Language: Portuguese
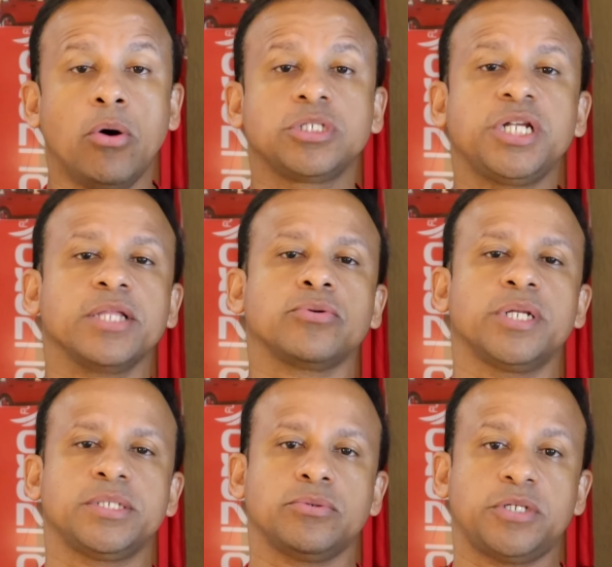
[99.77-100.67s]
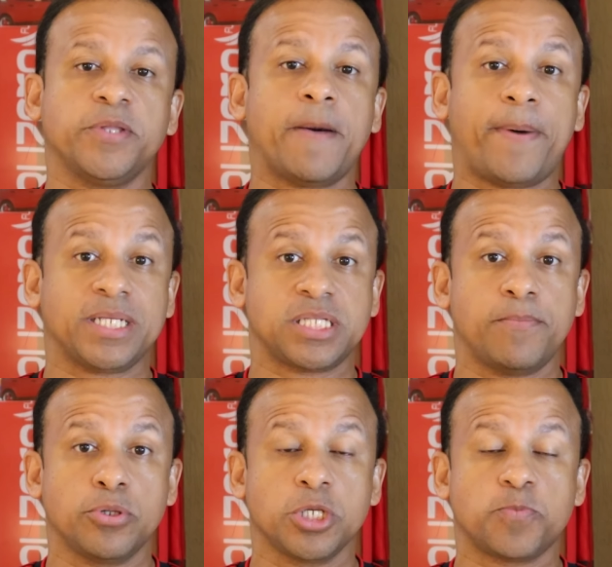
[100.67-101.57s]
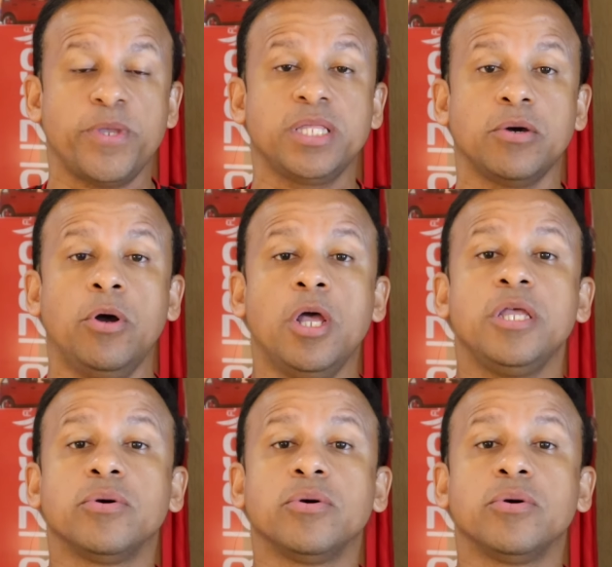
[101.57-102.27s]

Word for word: o diretor executivo da pasta Bruno Spindel